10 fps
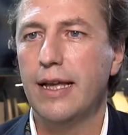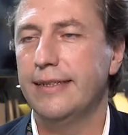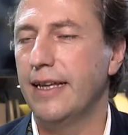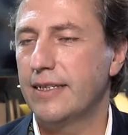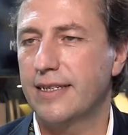
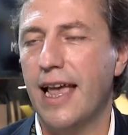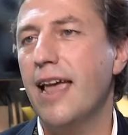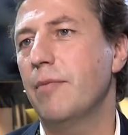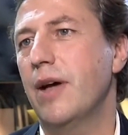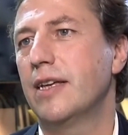the
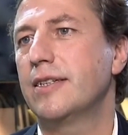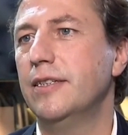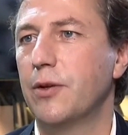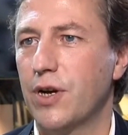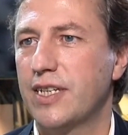same as in
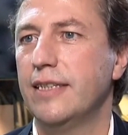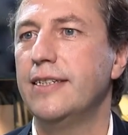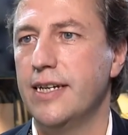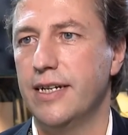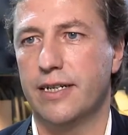the recent
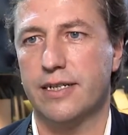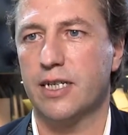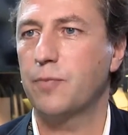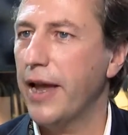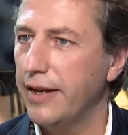years.
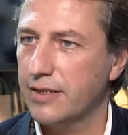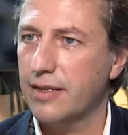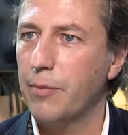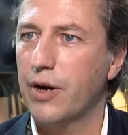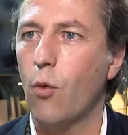Spain is
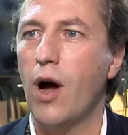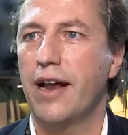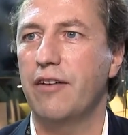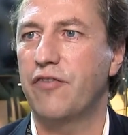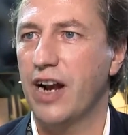number
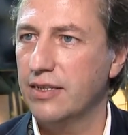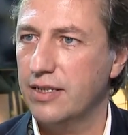one, France